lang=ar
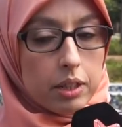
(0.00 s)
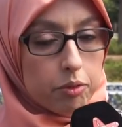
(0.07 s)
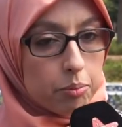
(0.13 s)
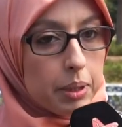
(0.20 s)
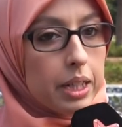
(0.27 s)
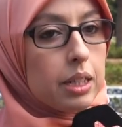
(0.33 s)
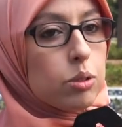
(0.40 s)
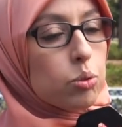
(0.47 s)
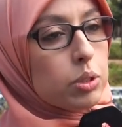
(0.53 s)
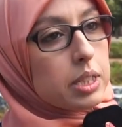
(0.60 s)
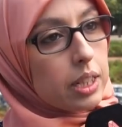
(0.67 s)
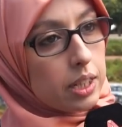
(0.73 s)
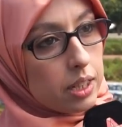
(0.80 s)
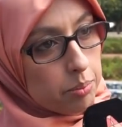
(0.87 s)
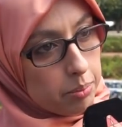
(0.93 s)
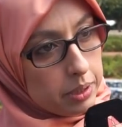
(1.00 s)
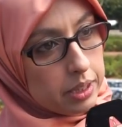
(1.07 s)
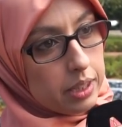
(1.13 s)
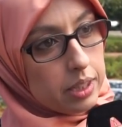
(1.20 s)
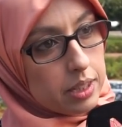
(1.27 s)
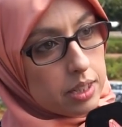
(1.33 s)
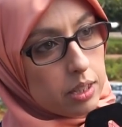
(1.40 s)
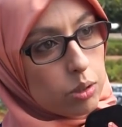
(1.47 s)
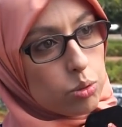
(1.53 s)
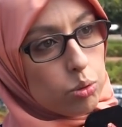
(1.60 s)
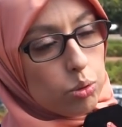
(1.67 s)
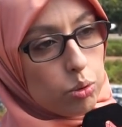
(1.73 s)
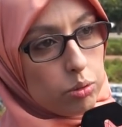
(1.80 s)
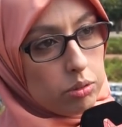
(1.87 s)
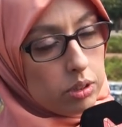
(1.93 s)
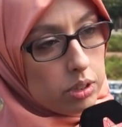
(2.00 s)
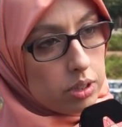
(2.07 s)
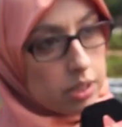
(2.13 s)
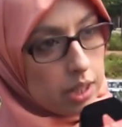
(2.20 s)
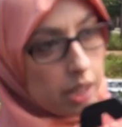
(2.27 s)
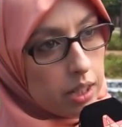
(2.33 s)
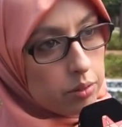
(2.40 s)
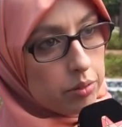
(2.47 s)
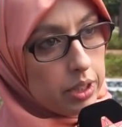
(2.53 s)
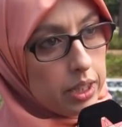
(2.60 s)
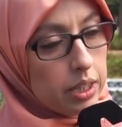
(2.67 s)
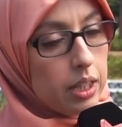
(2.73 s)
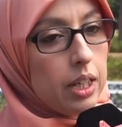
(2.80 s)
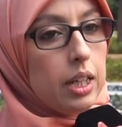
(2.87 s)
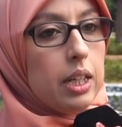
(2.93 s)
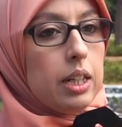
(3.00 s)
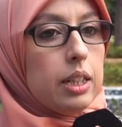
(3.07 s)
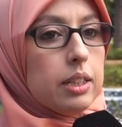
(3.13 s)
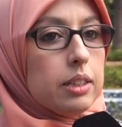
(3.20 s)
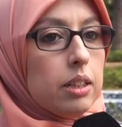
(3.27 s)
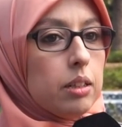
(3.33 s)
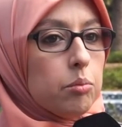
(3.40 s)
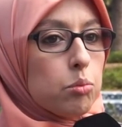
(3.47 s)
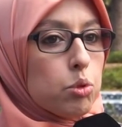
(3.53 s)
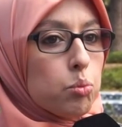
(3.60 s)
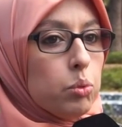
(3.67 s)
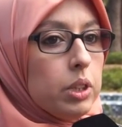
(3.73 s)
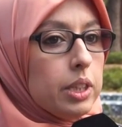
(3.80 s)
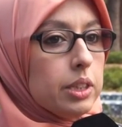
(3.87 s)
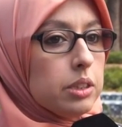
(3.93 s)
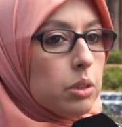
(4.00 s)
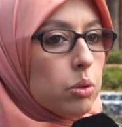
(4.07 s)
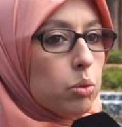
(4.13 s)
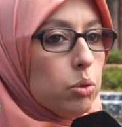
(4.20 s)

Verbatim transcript: كيف ما قلت هو تغيير بدايه خصو يكون ثقافي لان مجموعه ديال